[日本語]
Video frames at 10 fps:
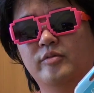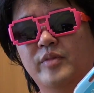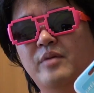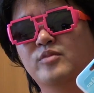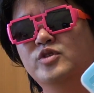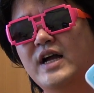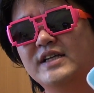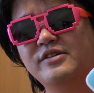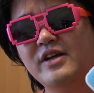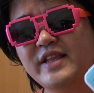まあ
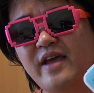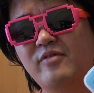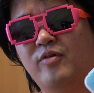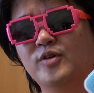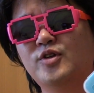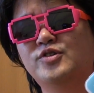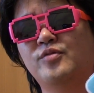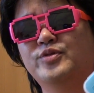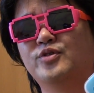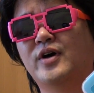昔はね、
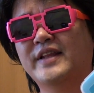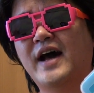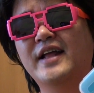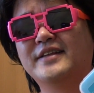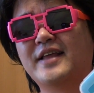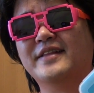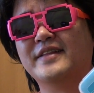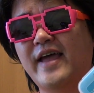フォトショップとかなかったん